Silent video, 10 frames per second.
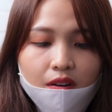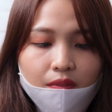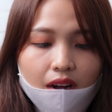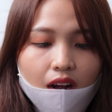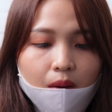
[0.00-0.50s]

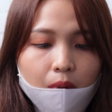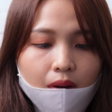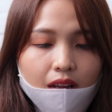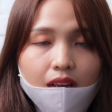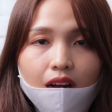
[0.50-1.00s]
Và có một
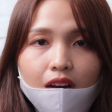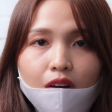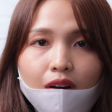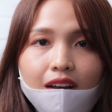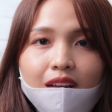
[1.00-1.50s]
cái
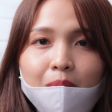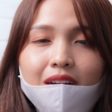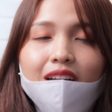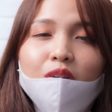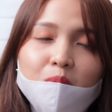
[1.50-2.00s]
lưu ý
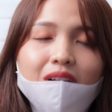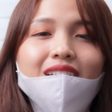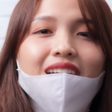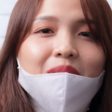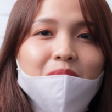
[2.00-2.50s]
mình đã rút
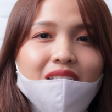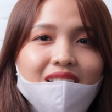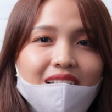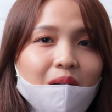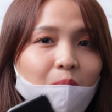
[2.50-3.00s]
kinh nghiệm
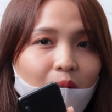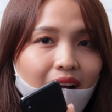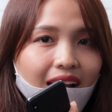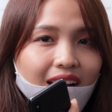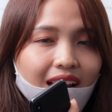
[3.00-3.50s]
từ ngày hôm
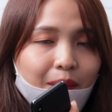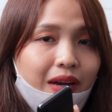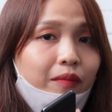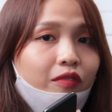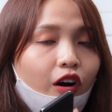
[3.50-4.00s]
qua là
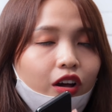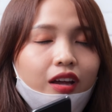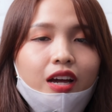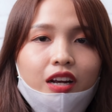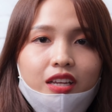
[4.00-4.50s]
mình làm vội,
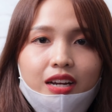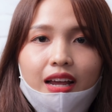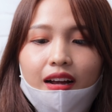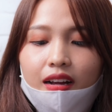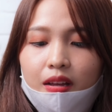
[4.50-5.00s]
đó chính
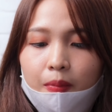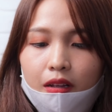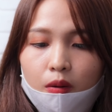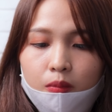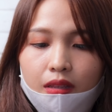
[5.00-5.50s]
là khi
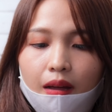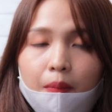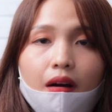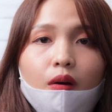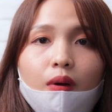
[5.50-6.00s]
mà chúng ta
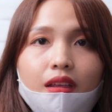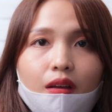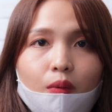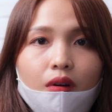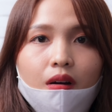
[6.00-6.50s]
mở quá
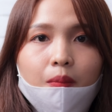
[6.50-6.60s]
nhiều,